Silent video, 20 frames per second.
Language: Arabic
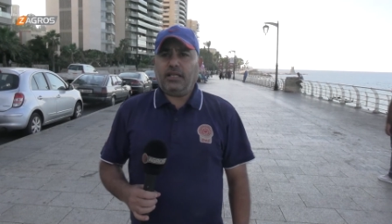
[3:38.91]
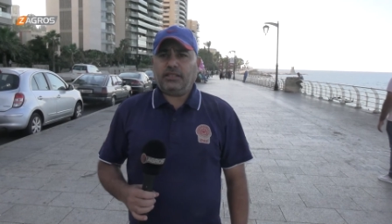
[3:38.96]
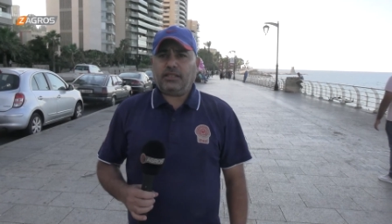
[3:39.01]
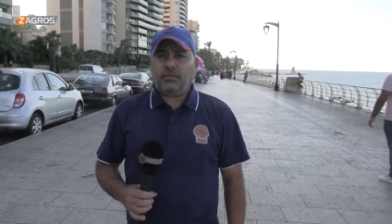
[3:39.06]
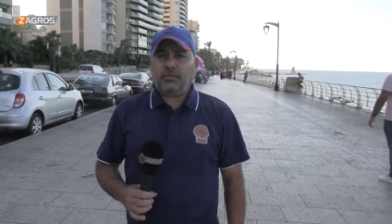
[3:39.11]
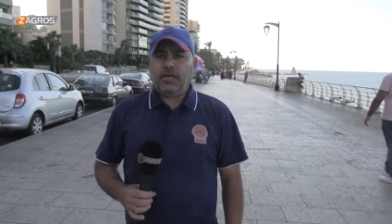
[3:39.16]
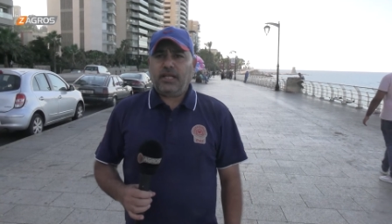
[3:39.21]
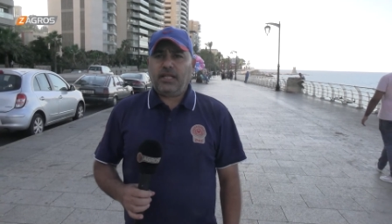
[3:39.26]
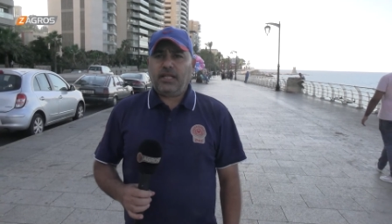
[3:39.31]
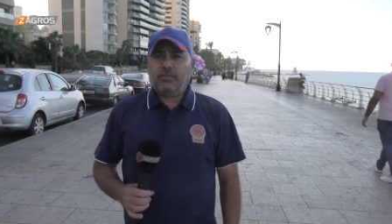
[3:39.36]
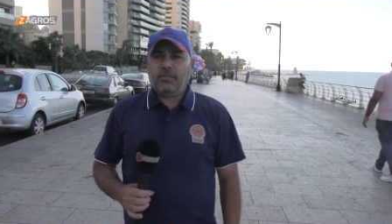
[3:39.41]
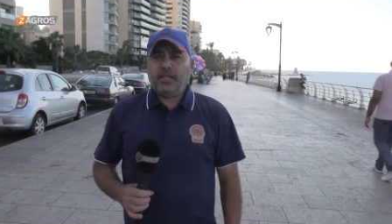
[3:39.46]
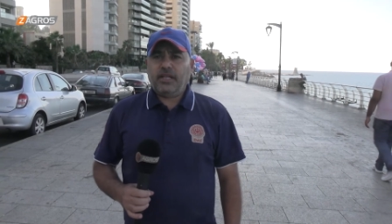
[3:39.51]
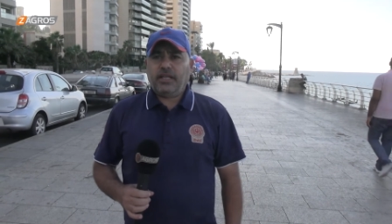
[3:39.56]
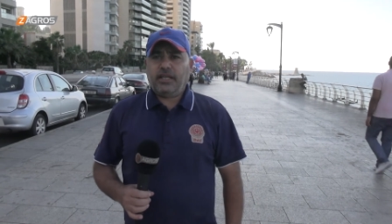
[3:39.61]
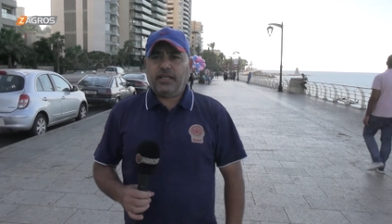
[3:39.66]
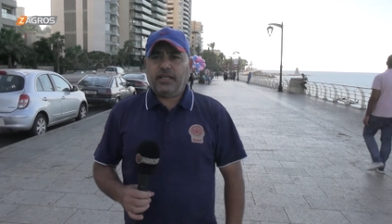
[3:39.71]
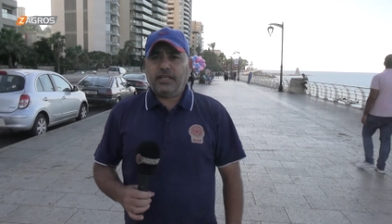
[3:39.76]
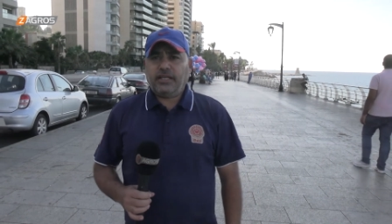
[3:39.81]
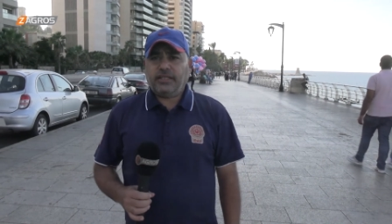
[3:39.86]
جمعية
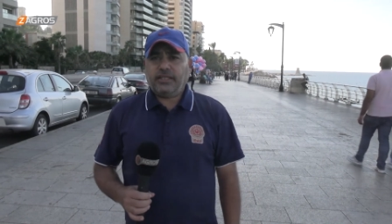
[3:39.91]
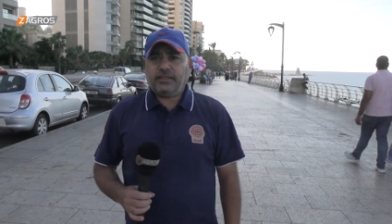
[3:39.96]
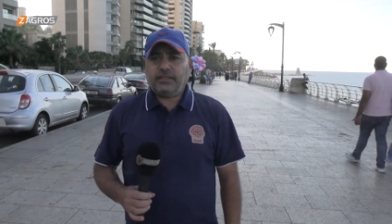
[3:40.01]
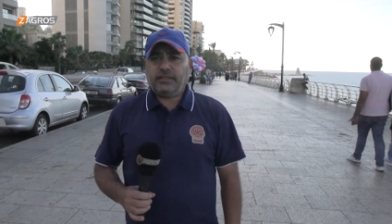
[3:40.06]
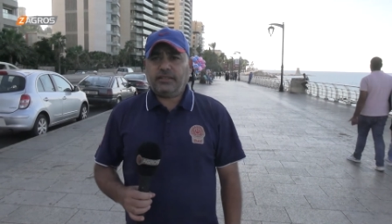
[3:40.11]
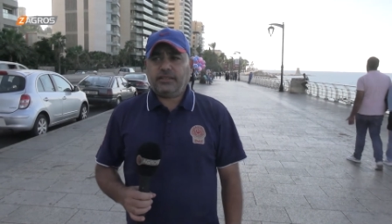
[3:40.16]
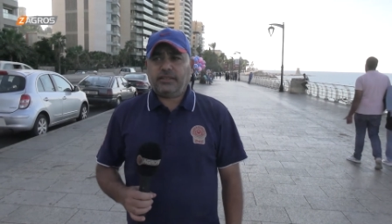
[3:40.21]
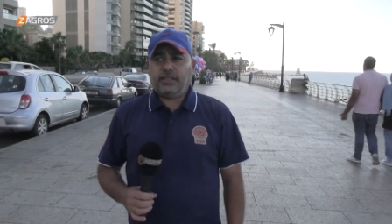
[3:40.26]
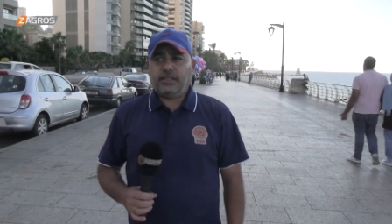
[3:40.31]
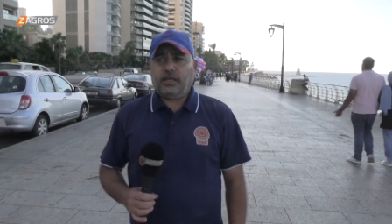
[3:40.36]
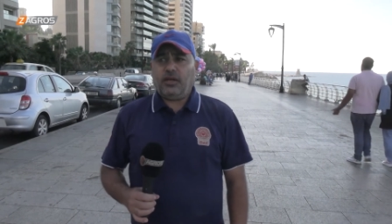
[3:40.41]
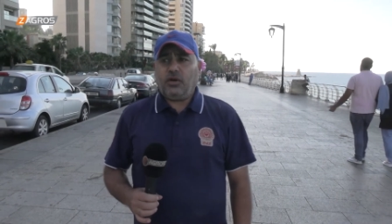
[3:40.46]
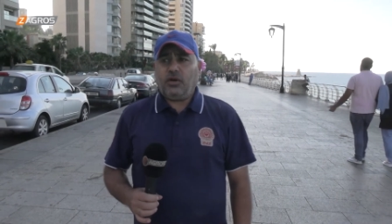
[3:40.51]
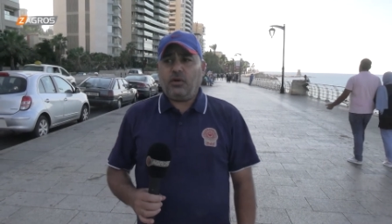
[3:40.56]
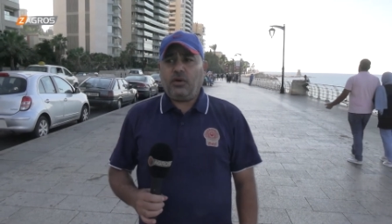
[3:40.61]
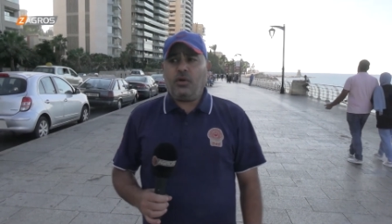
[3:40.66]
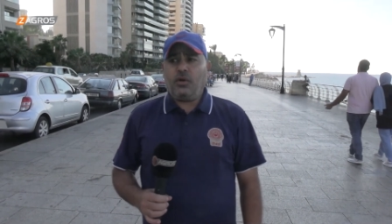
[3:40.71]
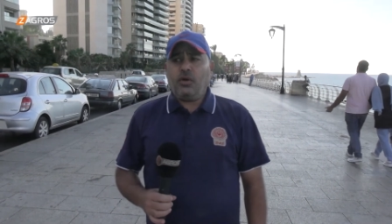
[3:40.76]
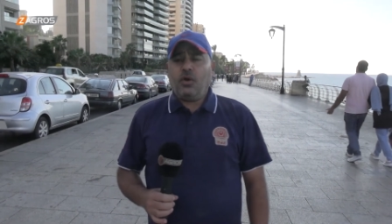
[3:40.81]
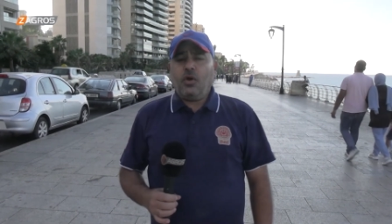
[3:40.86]
المدارس
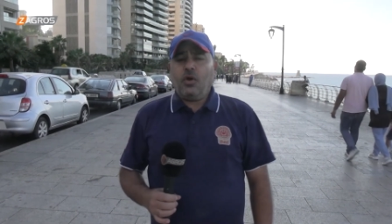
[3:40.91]
آه،